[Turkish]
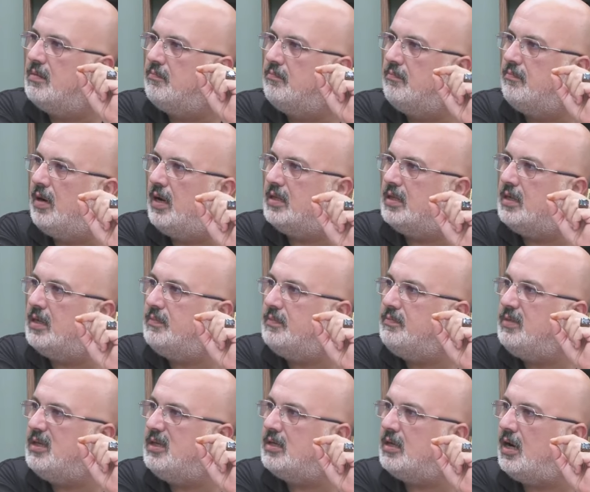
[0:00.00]

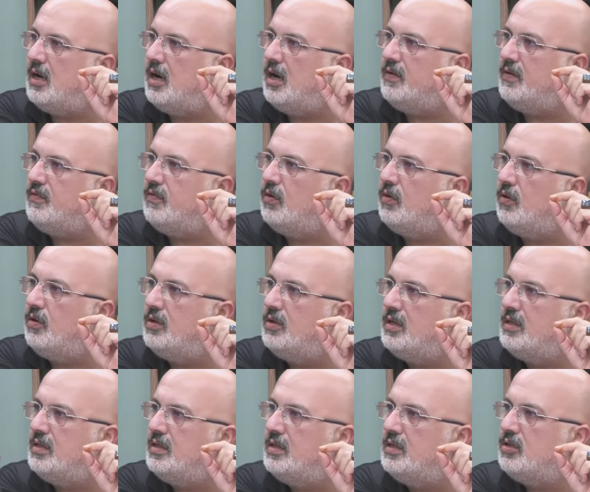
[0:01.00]
Bana bir harf
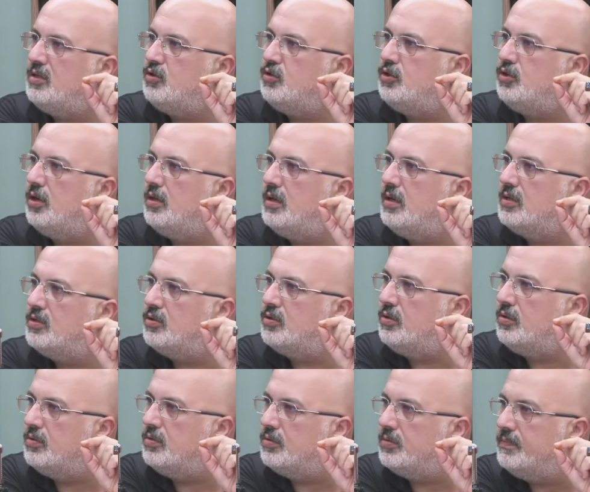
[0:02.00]
öğretenin kölesi
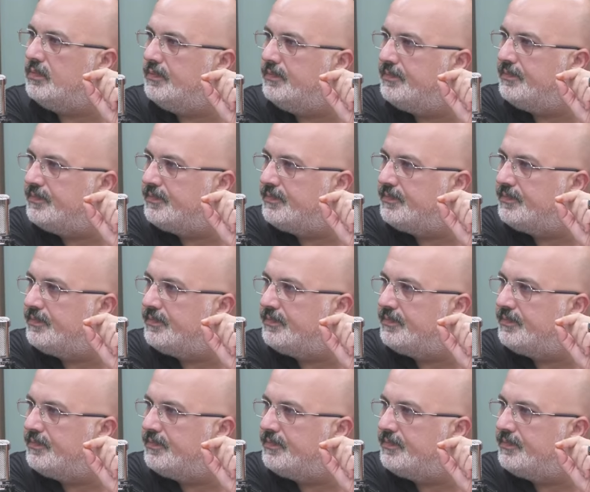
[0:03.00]
olurum.